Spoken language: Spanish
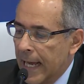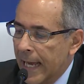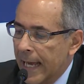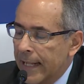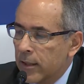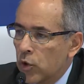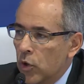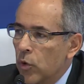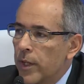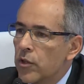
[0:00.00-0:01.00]
Eh,
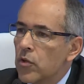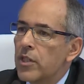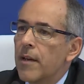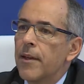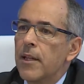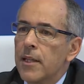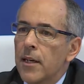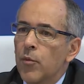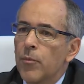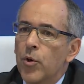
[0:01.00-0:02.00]
todo eso ya
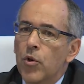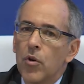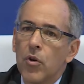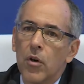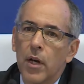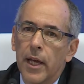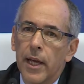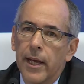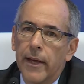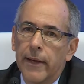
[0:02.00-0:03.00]
venía un poco
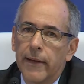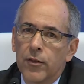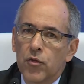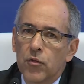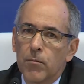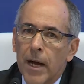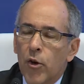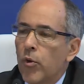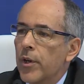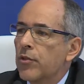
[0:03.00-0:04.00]
eh, eh,
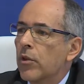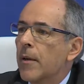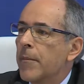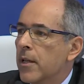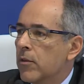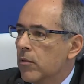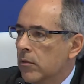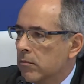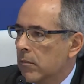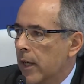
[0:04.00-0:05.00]
bajo
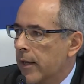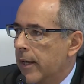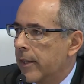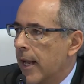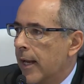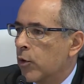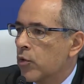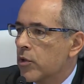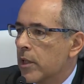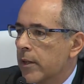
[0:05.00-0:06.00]
cuestionamiento a la
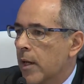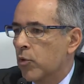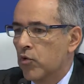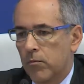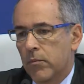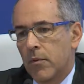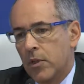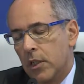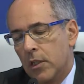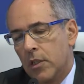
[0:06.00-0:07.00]
luz de, digamos,
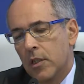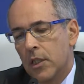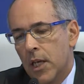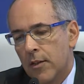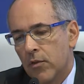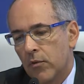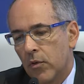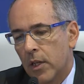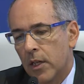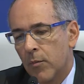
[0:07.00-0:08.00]
si, si es un
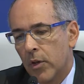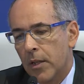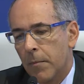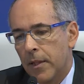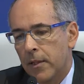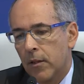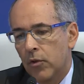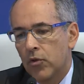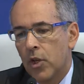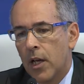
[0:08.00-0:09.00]
organismo que depende de
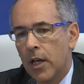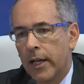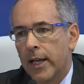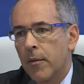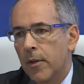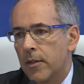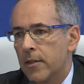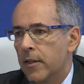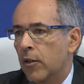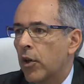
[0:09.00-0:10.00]
los regímenes, es
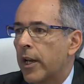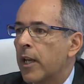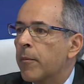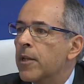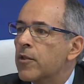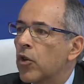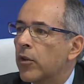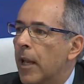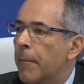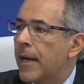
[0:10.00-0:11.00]
decir, los regímenes
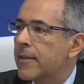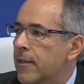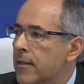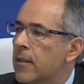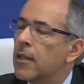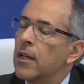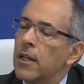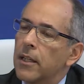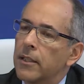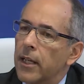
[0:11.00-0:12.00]
son las bases
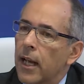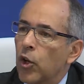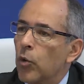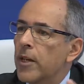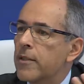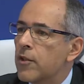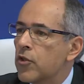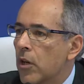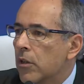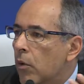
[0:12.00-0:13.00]
de la
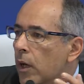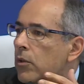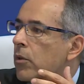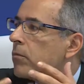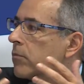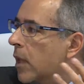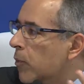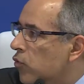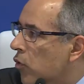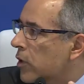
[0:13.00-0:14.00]
globalización, cuando
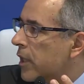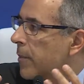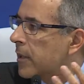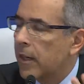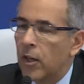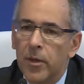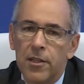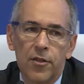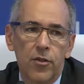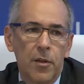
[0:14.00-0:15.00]
digamos, los temas de la
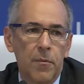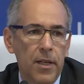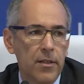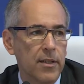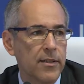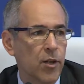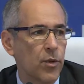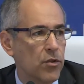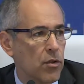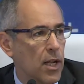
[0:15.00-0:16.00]
globalización empiezan a ser
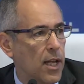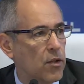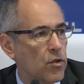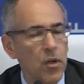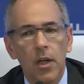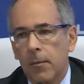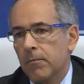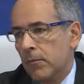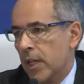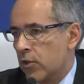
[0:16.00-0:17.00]
cuestionados,
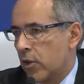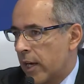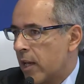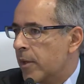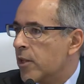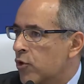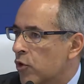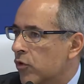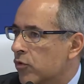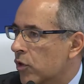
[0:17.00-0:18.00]
esos regímenes
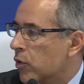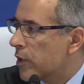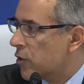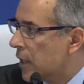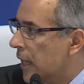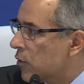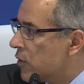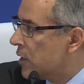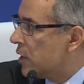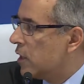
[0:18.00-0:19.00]
son, son
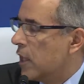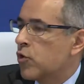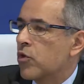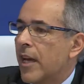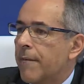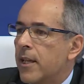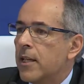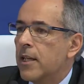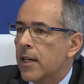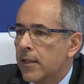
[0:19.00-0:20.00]
cuestionados y, eso ya
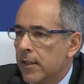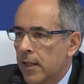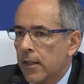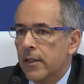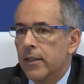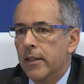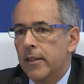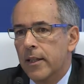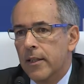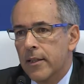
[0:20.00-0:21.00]
venía de,
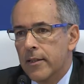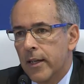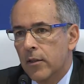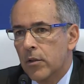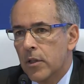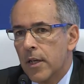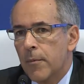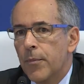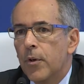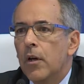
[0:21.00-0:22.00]
de, cierto
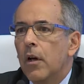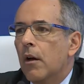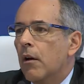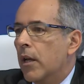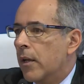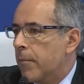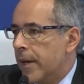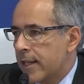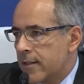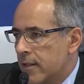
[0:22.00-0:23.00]
tiempo. El
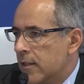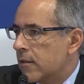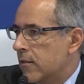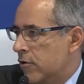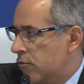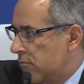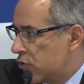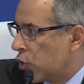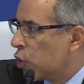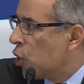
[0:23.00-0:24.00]
Brexit
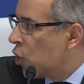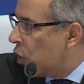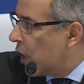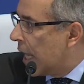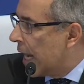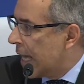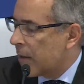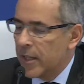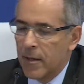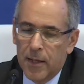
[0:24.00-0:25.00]
sonó el
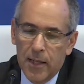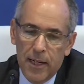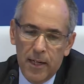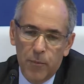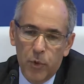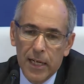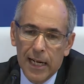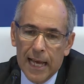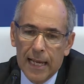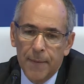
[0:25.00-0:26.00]
alarme de manera muy
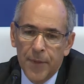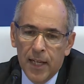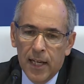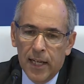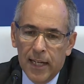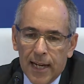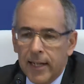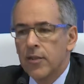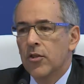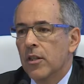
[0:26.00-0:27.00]
clara y la
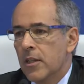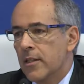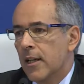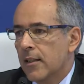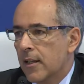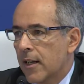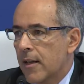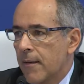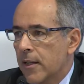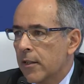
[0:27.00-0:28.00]
reacción inicial del
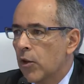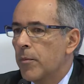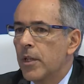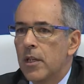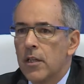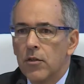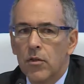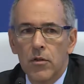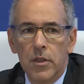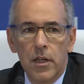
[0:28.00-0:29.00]
G20, los
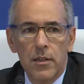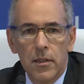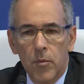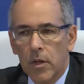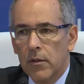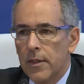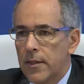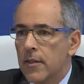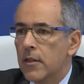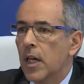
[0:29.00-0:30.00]
ministros, era decir, bueno,
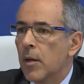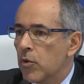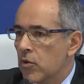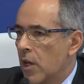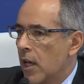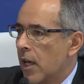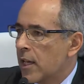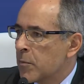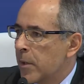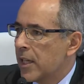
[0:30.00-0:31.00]
necesitamos
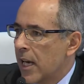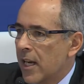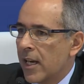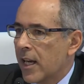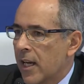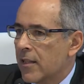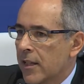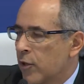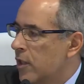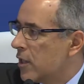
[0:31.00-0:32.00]
explicarle a la gente
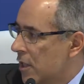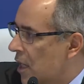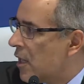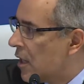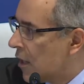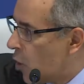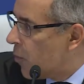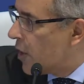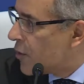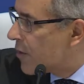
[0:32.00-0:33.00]
que no entiende
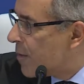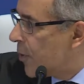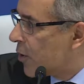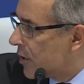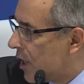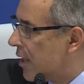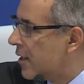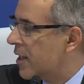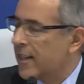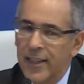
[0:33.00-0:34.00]
cómo eso es
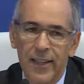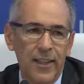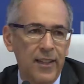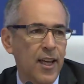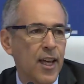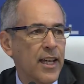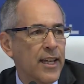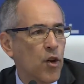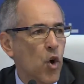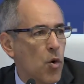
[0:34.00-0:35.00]
importante y, y,
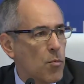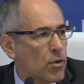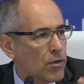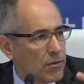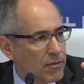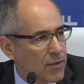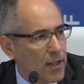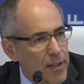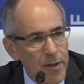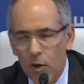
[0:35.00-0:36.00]
y cómo
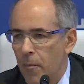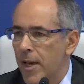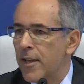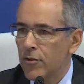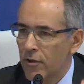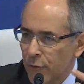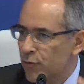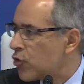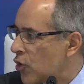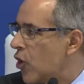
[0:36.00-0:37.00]
el libre comercio
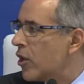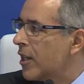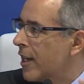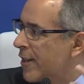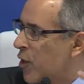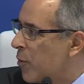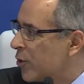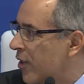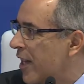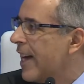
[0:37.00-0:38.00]
funciona y cómo
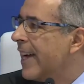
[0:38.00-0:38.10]
todo